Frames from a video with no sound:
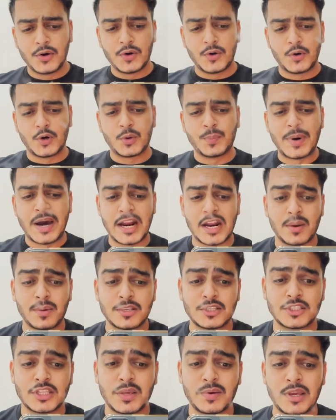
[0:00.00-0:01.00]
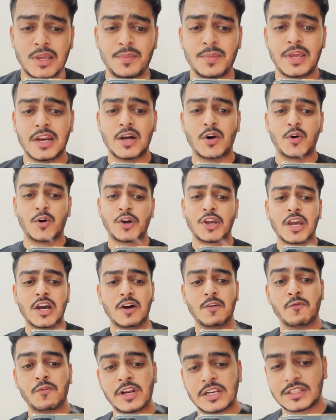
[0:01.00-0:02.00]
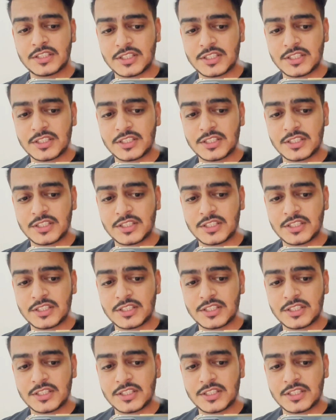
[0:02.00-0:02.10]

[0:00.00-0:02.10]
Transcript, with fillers: और 12 बजते भाई मेरा हो गया व्रत